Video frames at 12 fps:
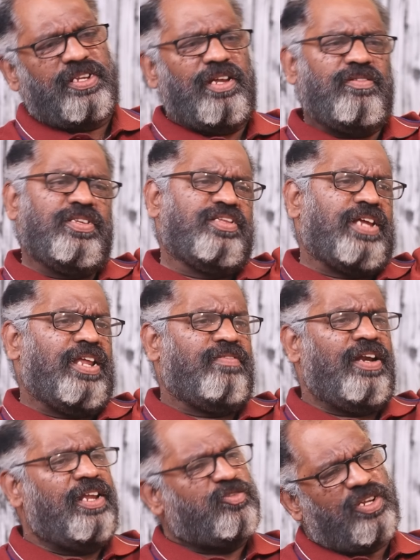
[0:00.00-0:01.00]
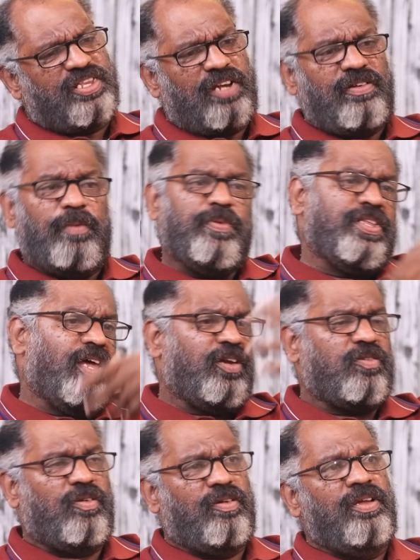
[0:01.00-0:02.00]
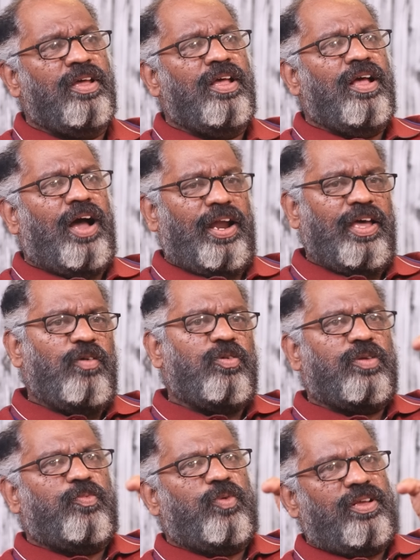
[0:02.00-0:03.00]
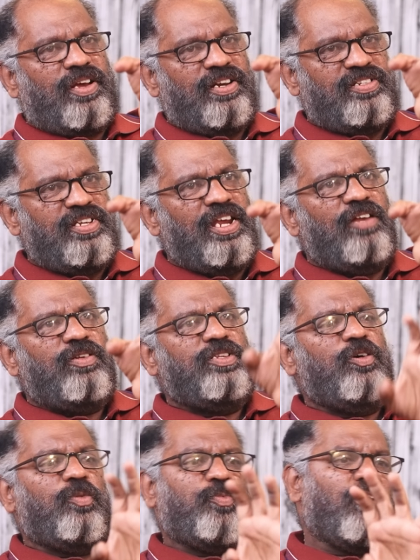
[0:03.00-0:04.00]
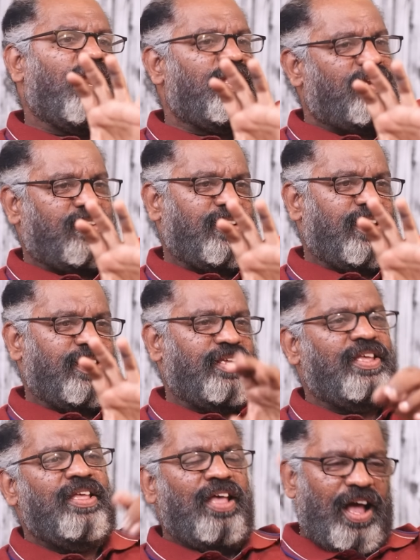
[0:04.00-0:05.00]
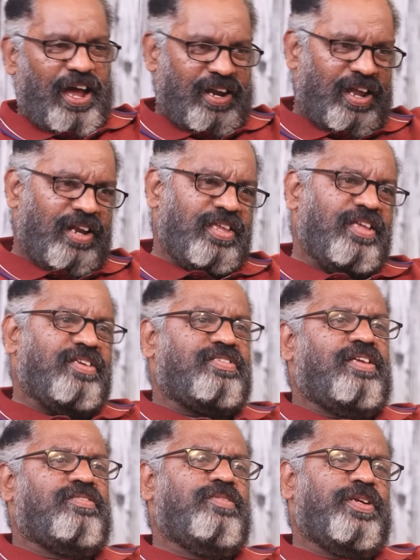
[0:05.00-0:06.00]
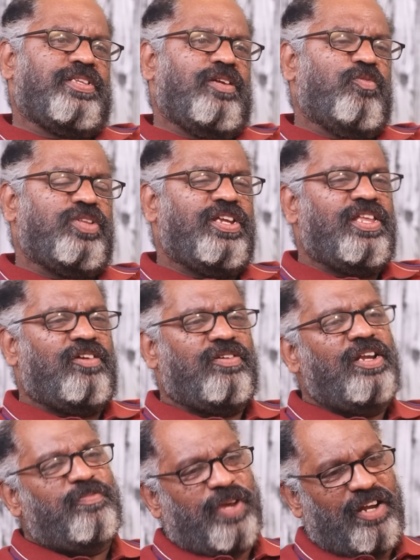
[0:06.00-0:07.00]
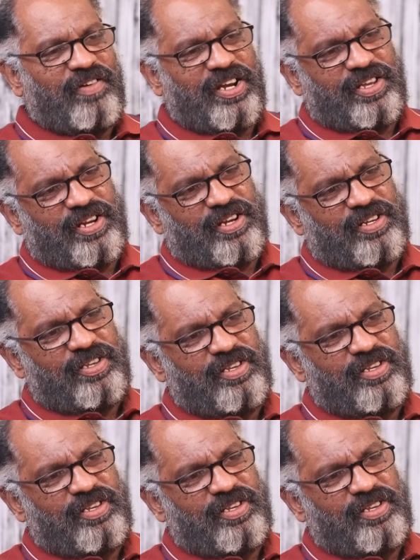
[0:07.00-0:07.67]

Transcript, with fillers: பார்த்திங்கன்னா வந்து தலைவர் இல்லை துணைத் தலைவர் அப்படி தான் இருக்கும் ஆனால் ஒரு கட்சியில் வந்து ஒரு பொருளாளர் இருக்கிறாரு ஆனால் இங்கே வந்து பார்த்திங்கன்னா உதயநிதி அவர்கள் இப்போ என்னவாக இருக்கிறாரு